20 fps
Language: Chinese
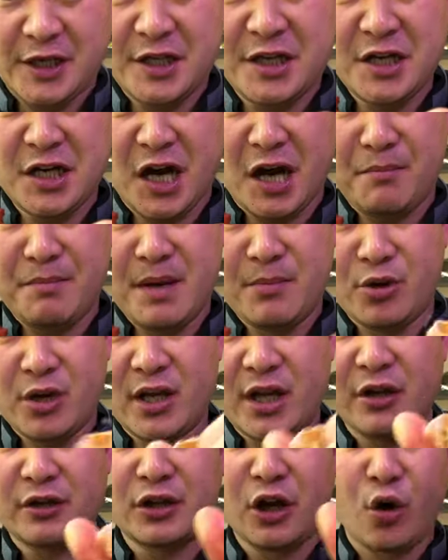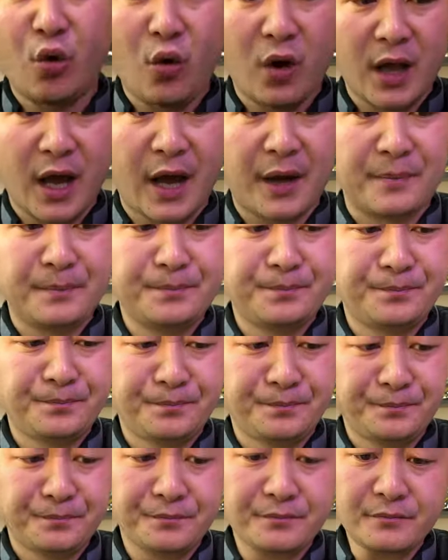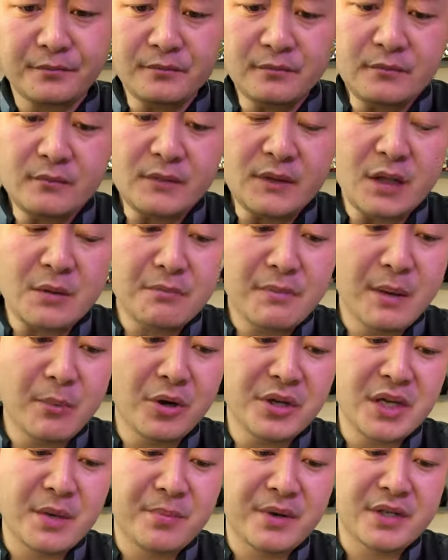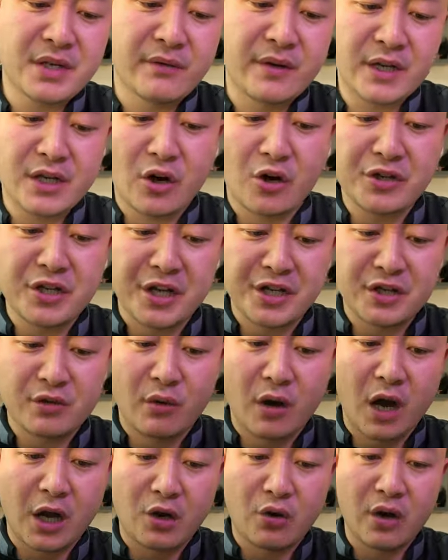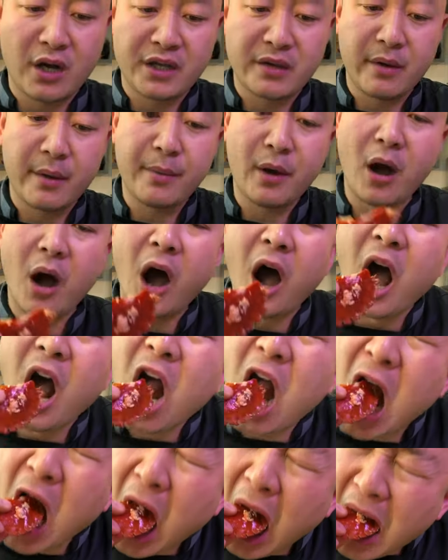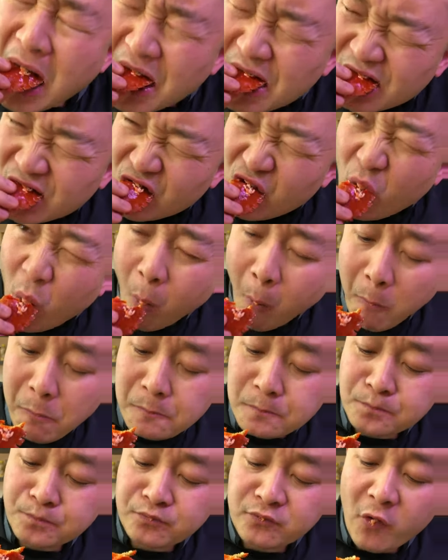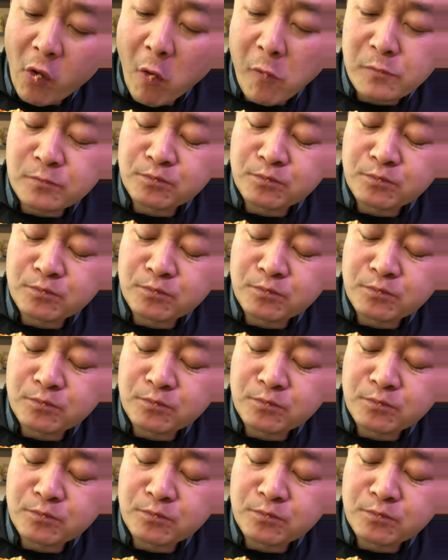哎呀，面包蟹它就到货了。哈！面包蟹被称为膏蟹之王啊，口感特别棒啊。嗯，